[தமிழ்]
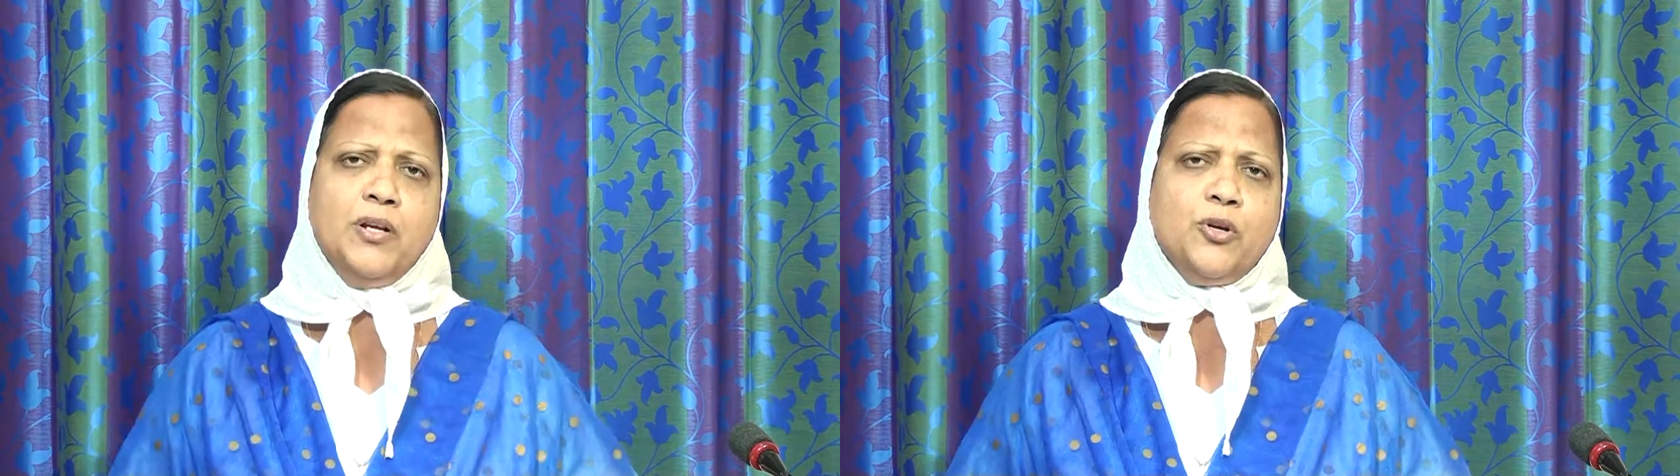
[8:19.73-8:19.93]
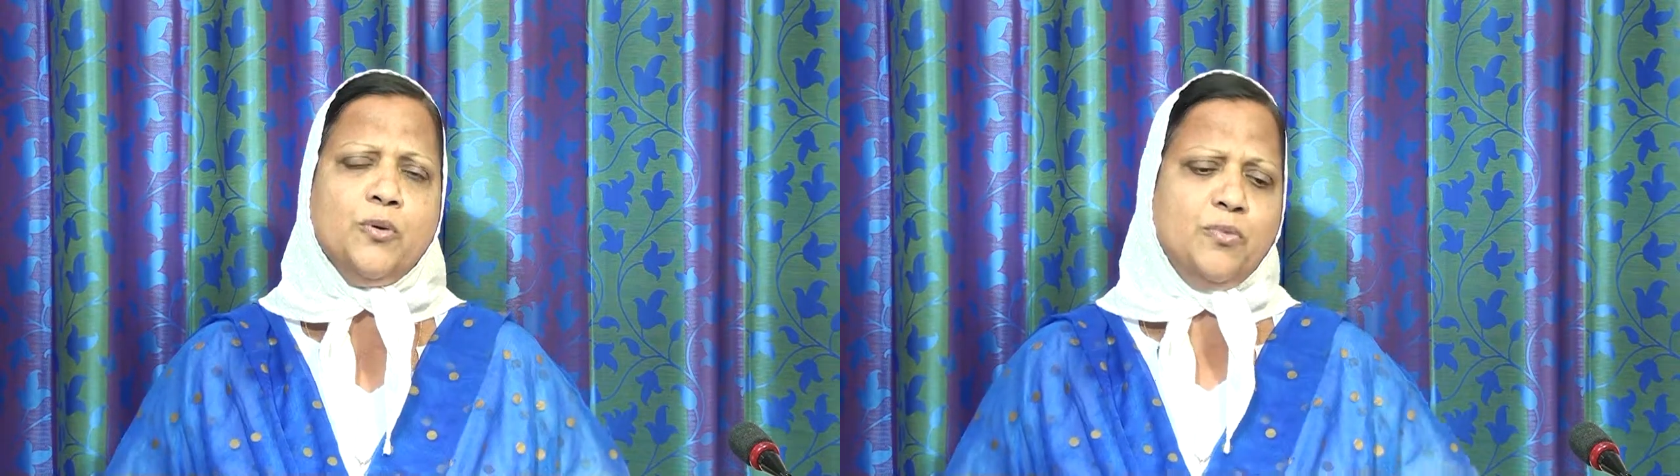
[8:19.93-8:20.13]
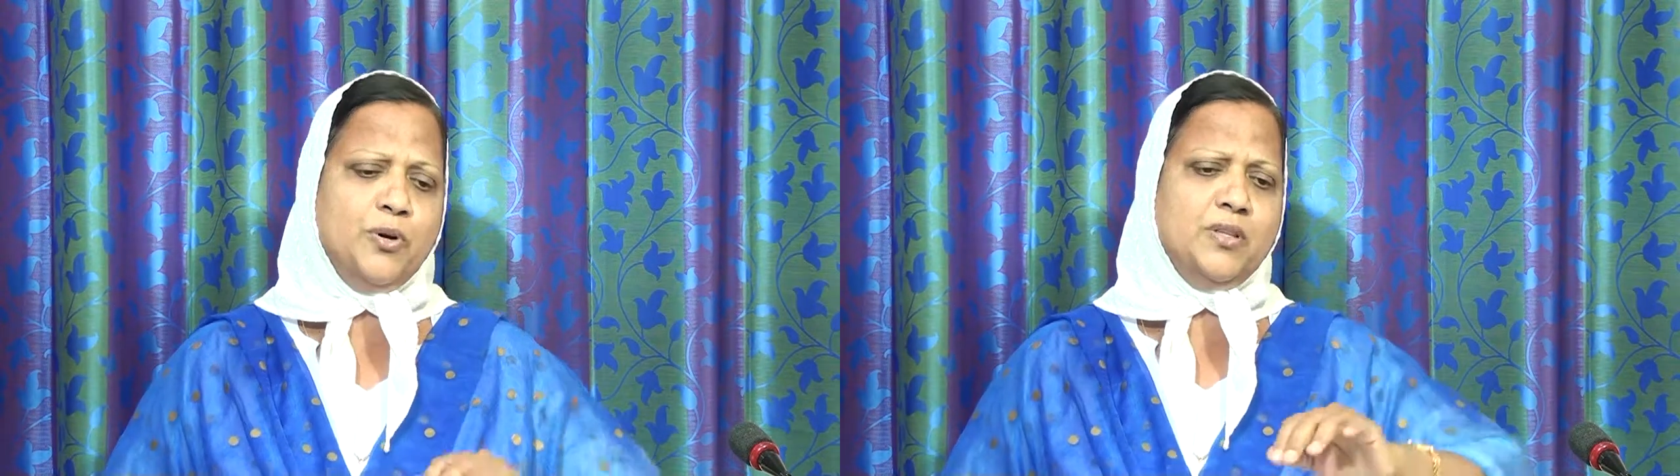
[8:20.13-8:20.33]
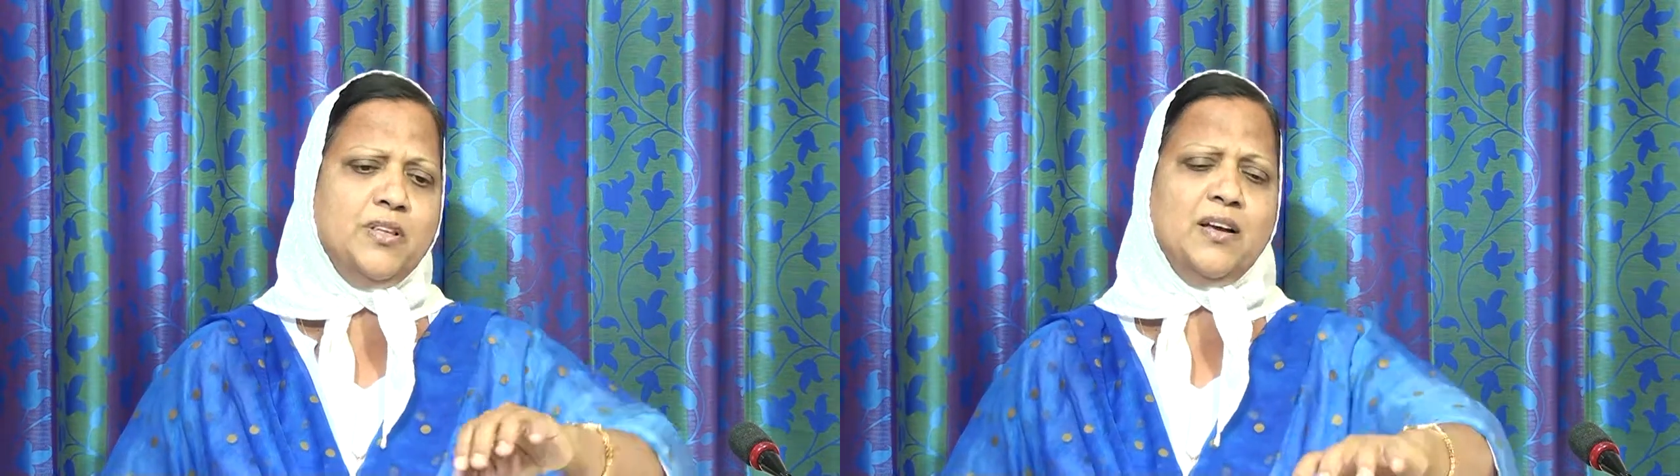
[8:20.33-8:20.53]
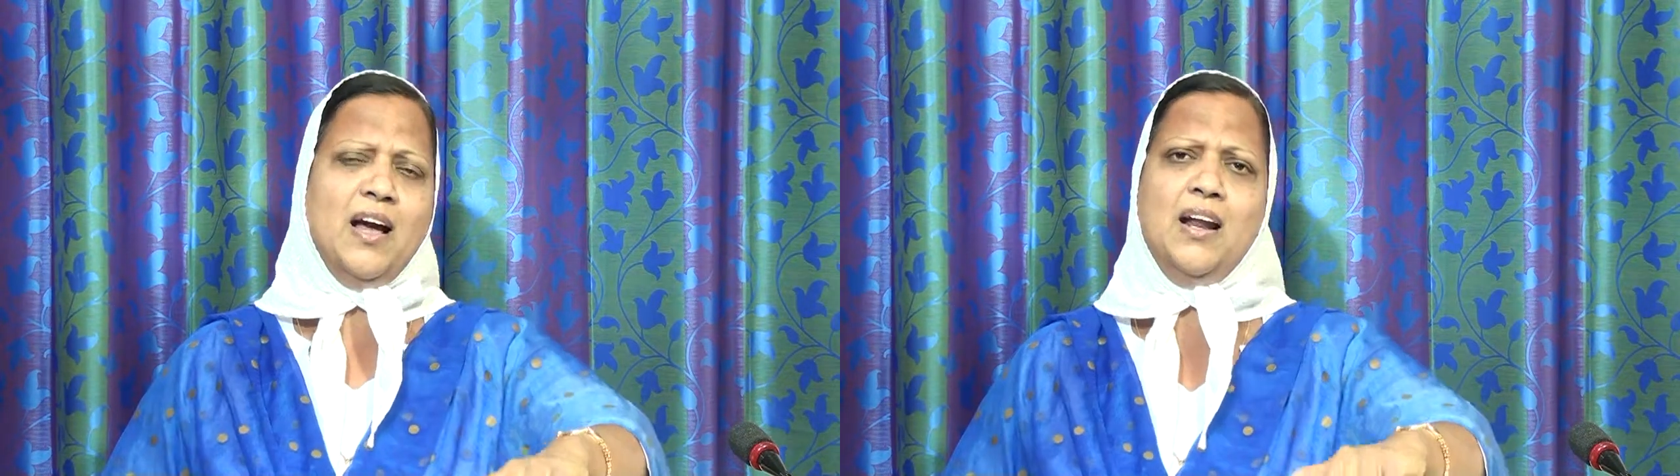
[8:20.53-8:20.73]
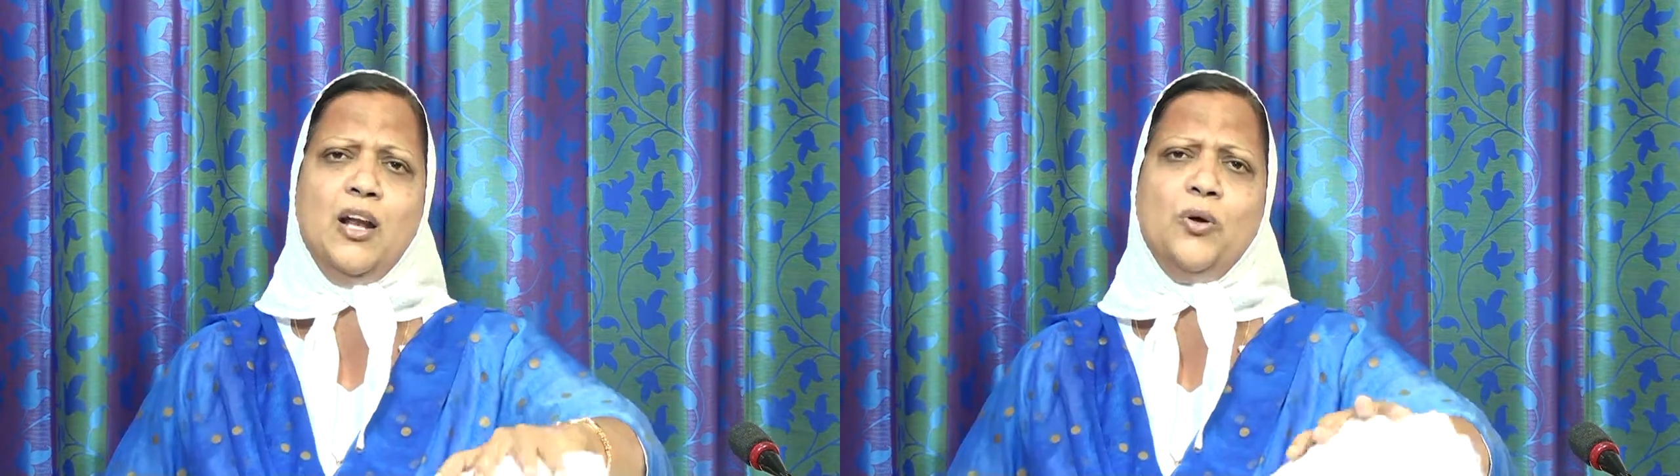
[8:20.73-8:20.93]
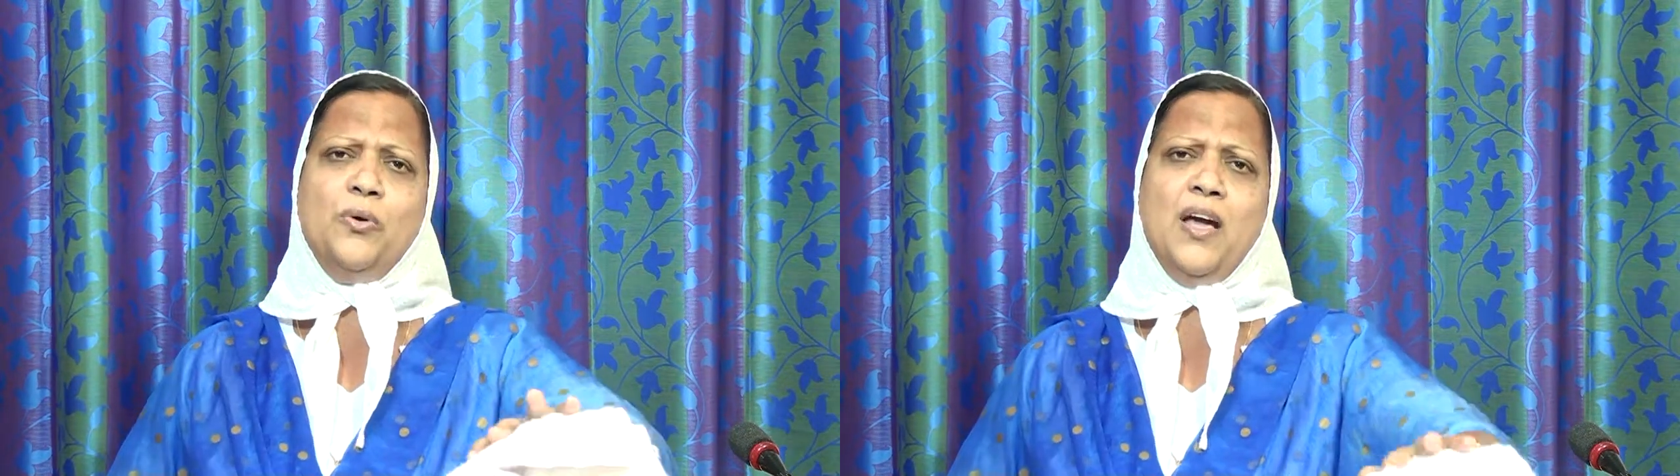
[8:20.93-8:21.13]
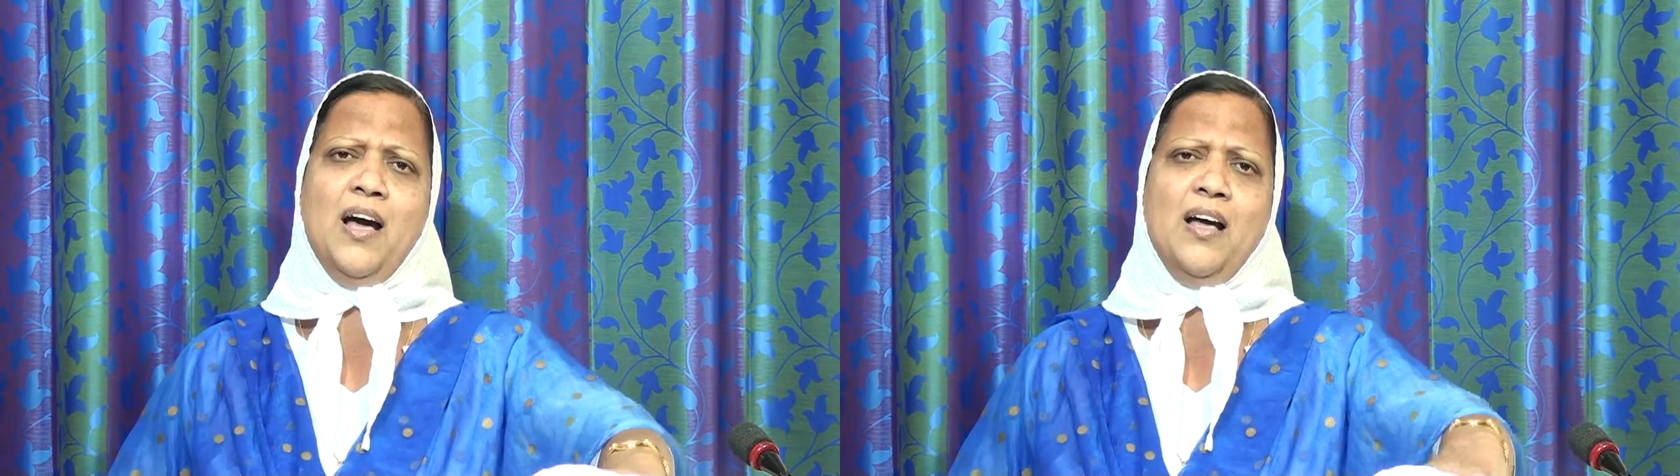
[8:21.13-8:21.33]
இருக்கும் பொழுது அல்ல
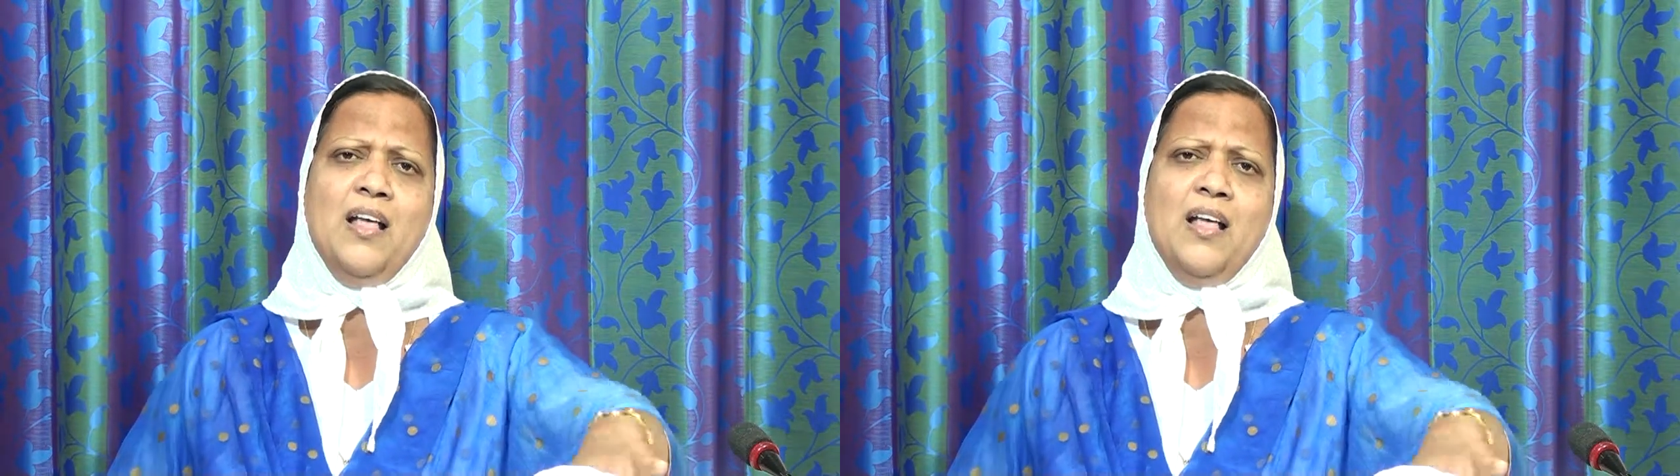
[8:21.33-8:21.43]
லூயா